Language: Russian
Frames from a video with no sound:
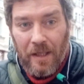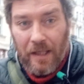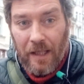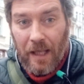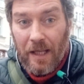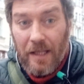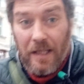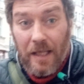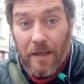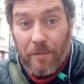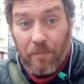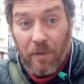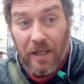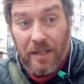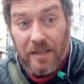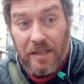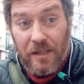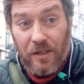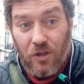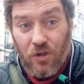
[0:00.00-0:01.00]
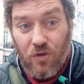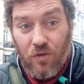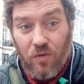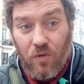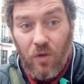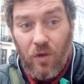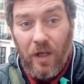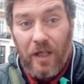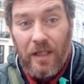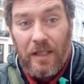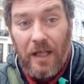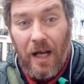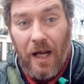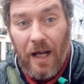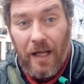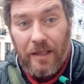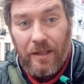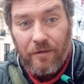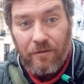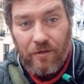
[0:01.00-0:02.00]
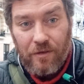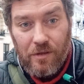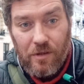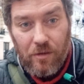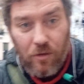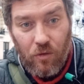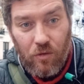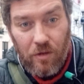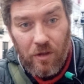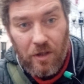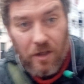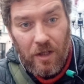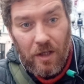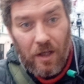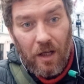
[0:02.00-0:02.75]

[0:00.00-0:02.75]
Я не поддерживаю это адово зло.